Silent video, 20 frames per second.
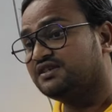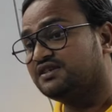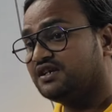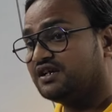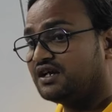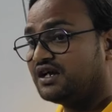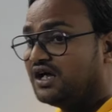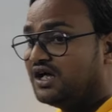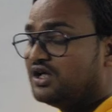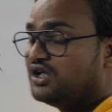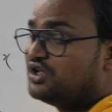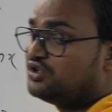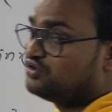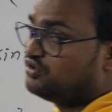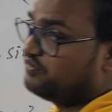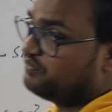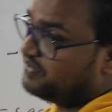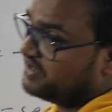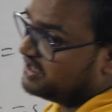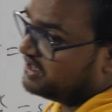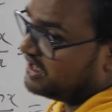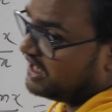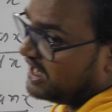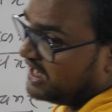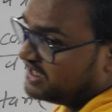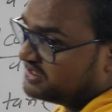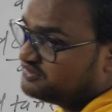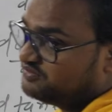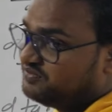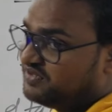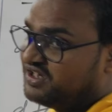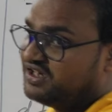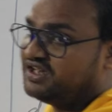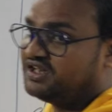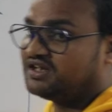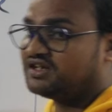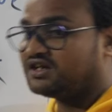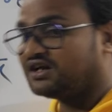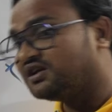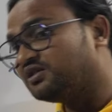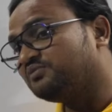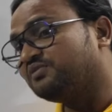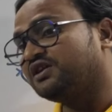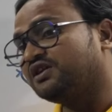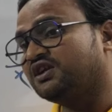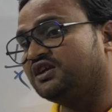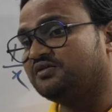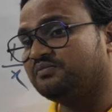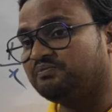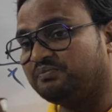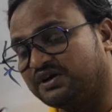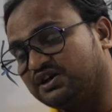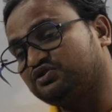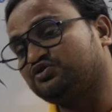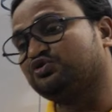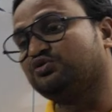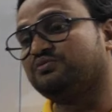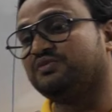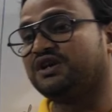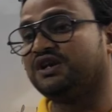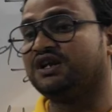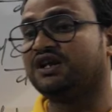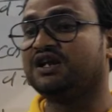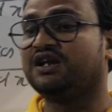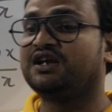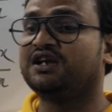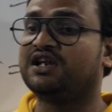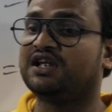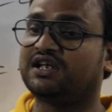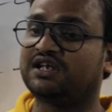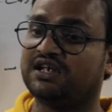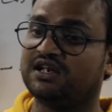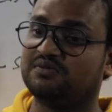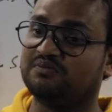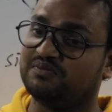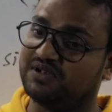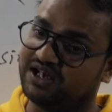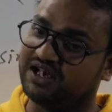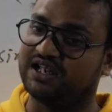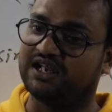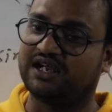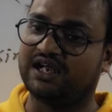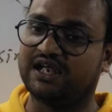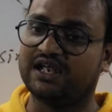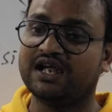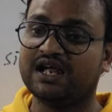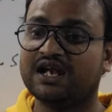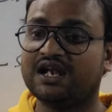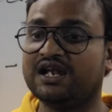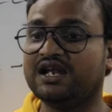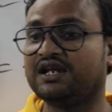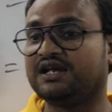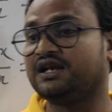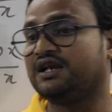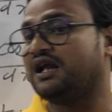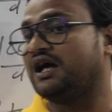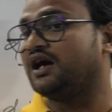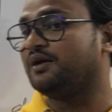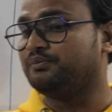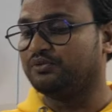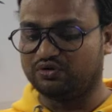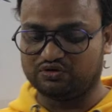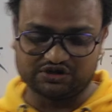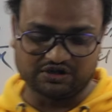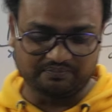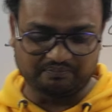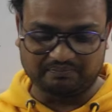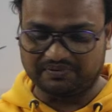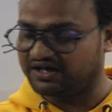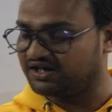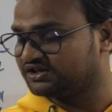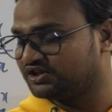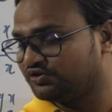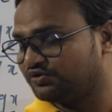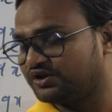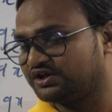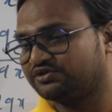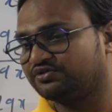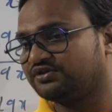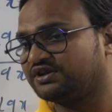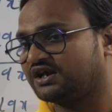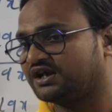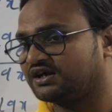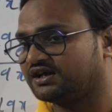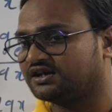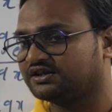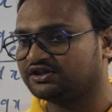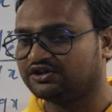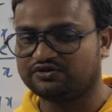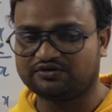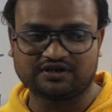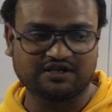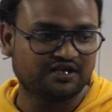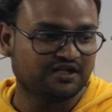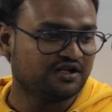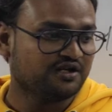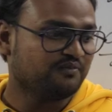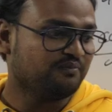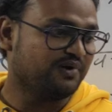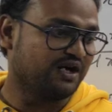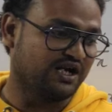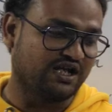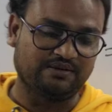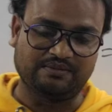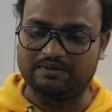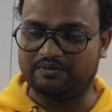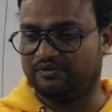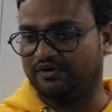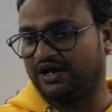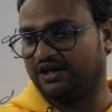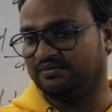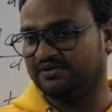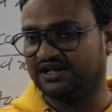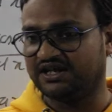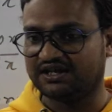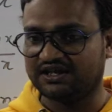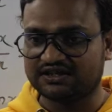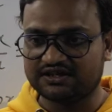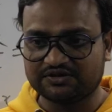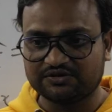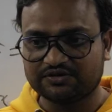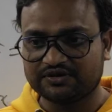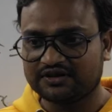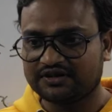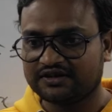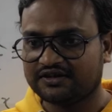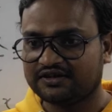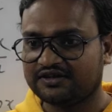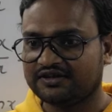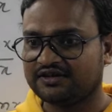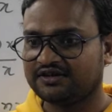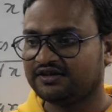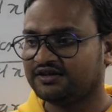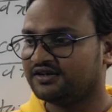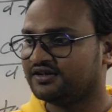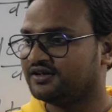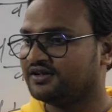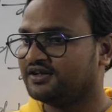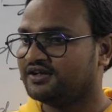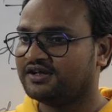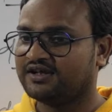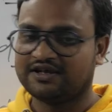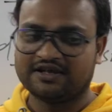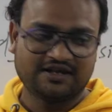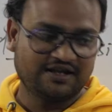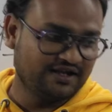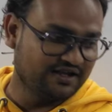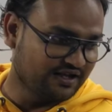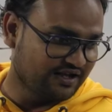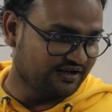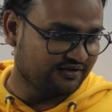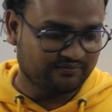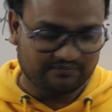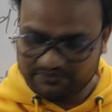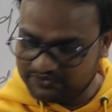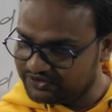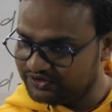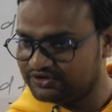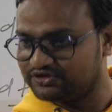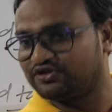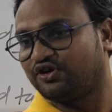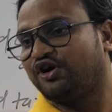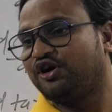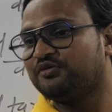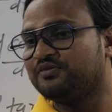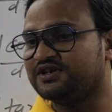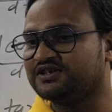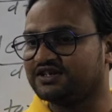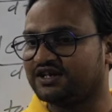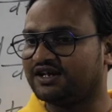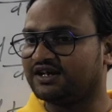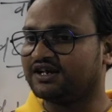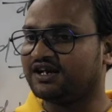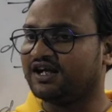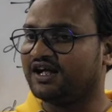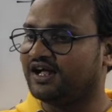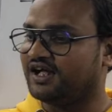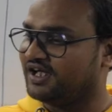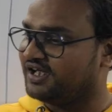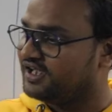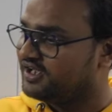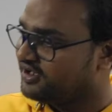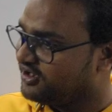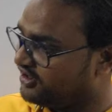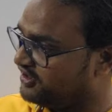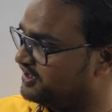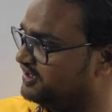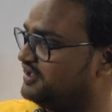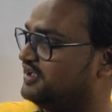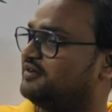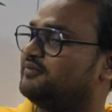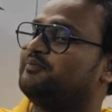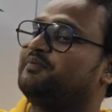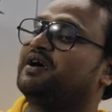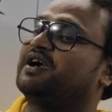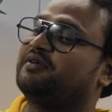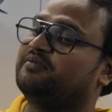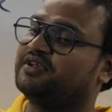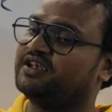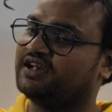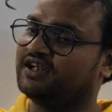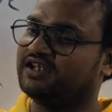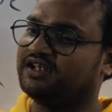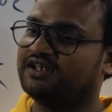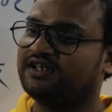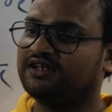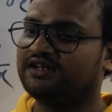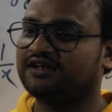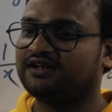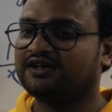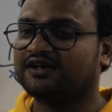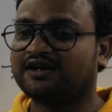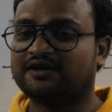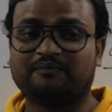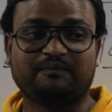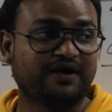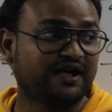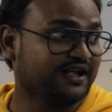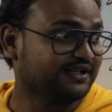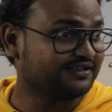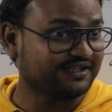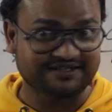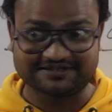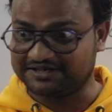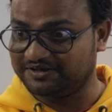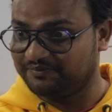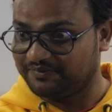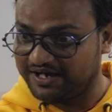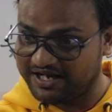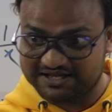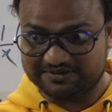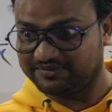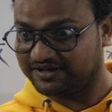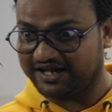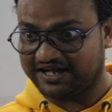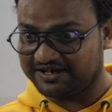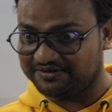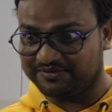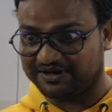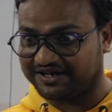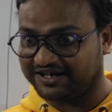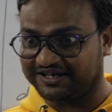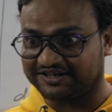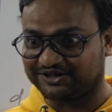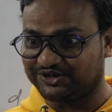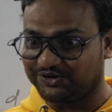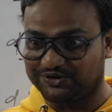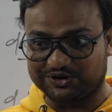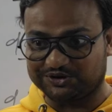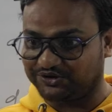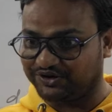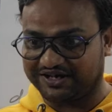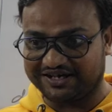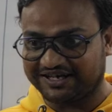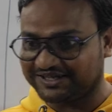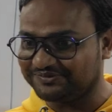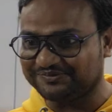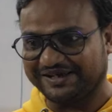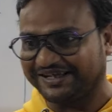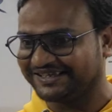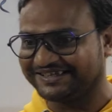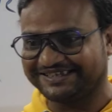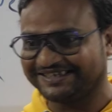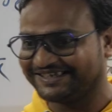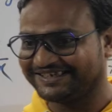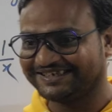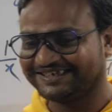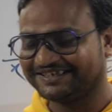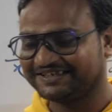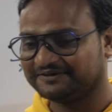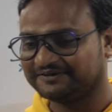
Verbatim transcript: कीजिएगा तो फल आज मिले कल मिले परसों मिले लेकिन मिलेगा लेकिन आप लोग जब पढ़ते होंगे तो क्या करते होंगे बगल में मोबाइल बजा देते हो इधर सॉन्ग भी चल रहा है और इधर पढ़ भी रहे हैं मैथ ऐसे मैथ बनाने में करते होंगे तो गलत बात है